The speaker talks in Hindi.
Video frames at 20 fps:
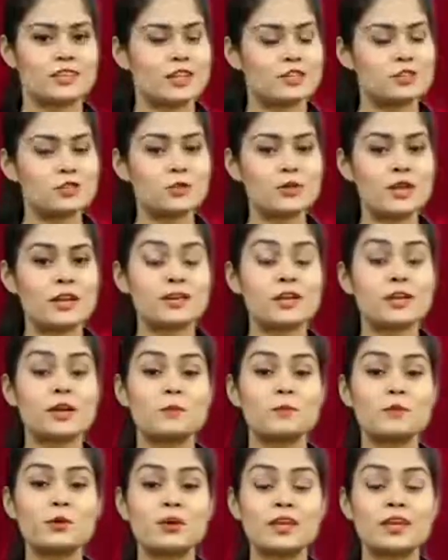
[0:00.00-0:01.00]
देश दुनिया की
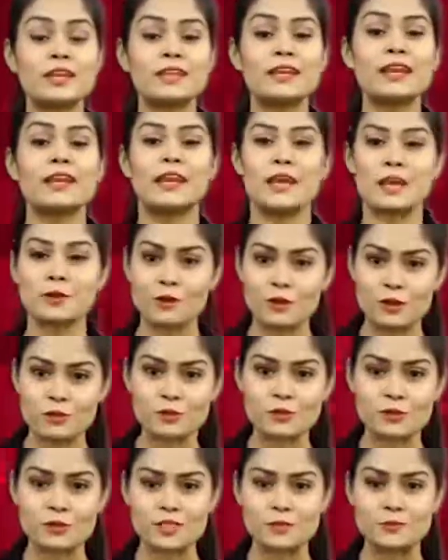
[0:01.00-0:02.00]
खबरों के लिए एएनबी
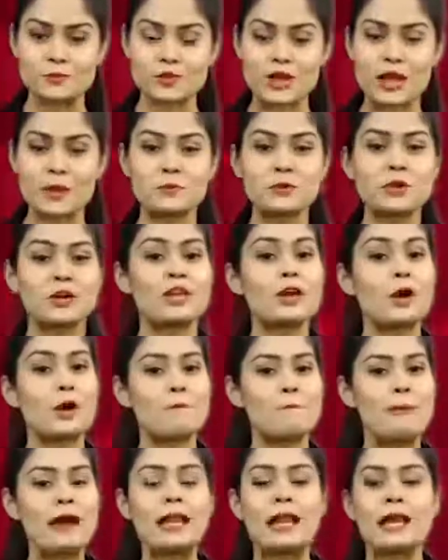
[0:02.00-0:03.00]
न्यूज को सब्सक्राइब करें
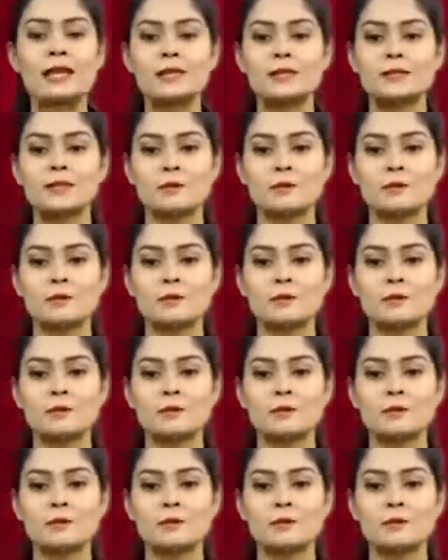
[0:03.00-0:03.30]
और बेल आइकन